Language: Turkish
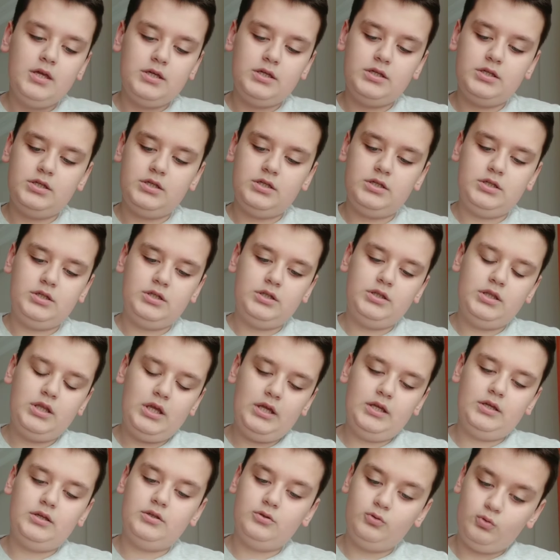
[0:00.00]
e,
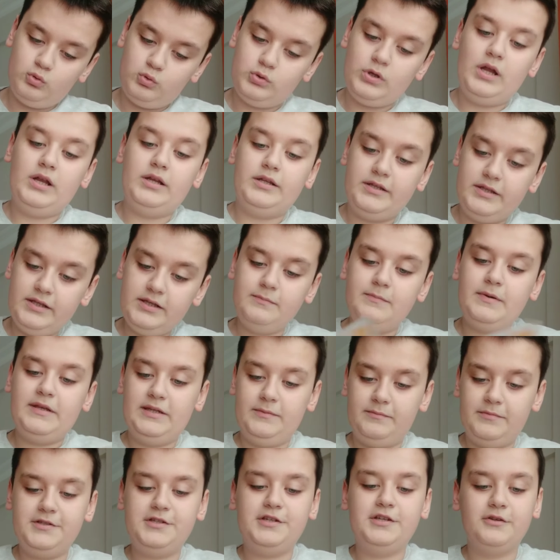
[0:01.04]
ne güzel ki
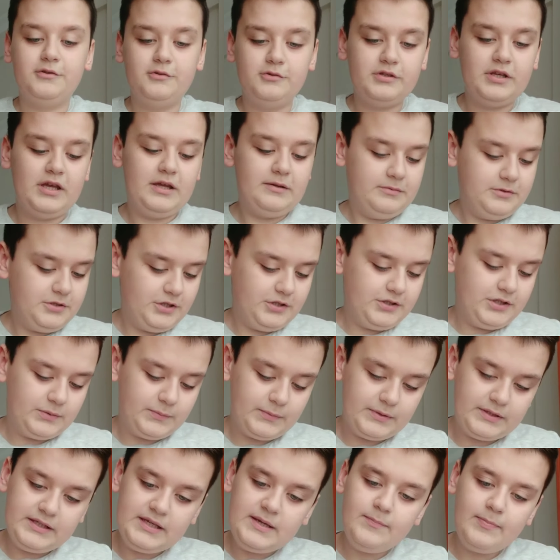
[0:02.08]
benim için güzel bir şey
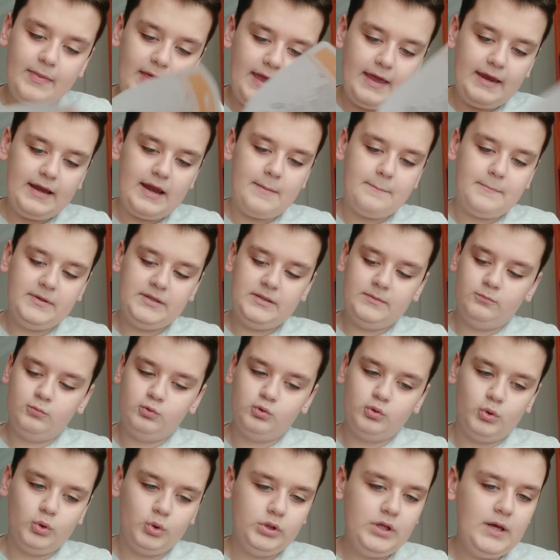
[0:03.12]
tabii ki. Eğlenmedim bu
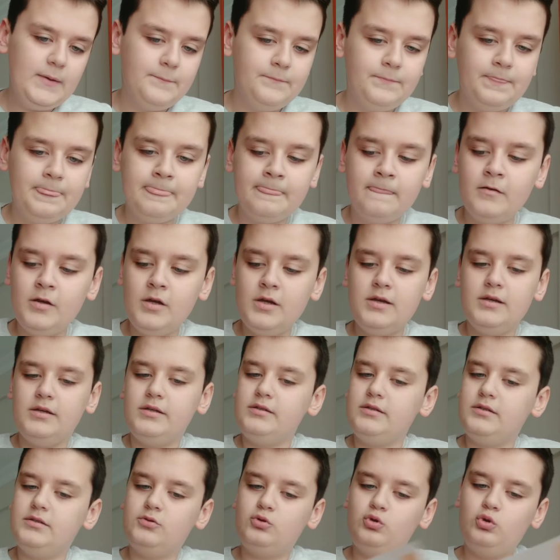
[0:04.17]
soruda.
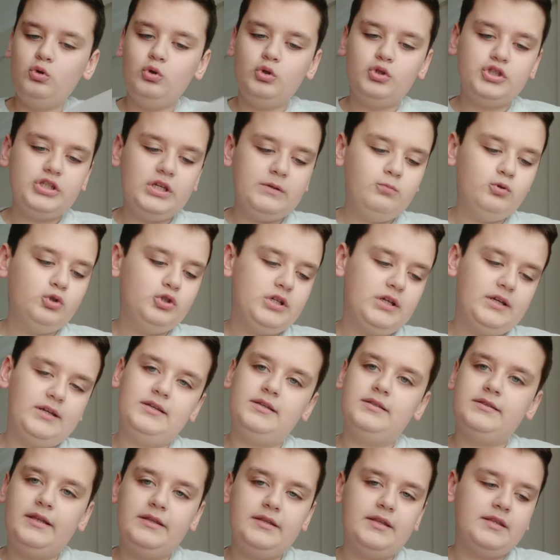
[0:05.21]
Türkçe bu
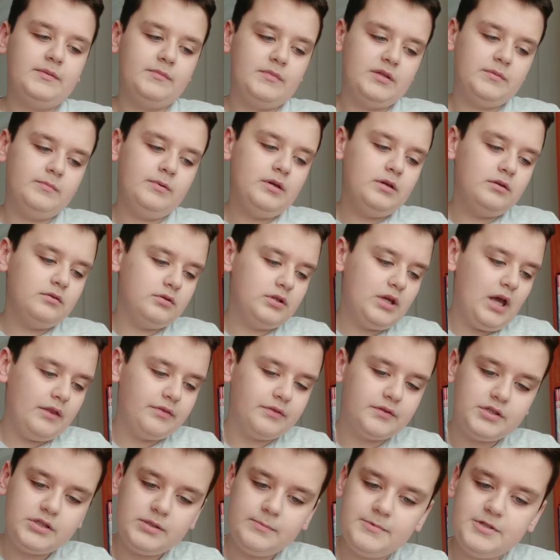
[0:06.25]
şekilde dediğim gibi
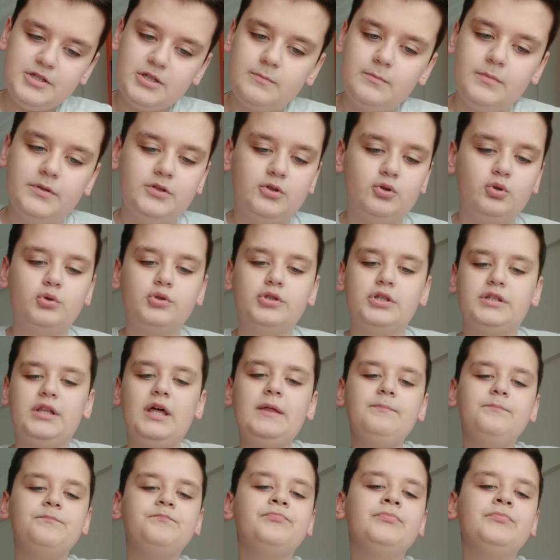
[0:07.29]
yanlışım çıkmadı Türkçeden.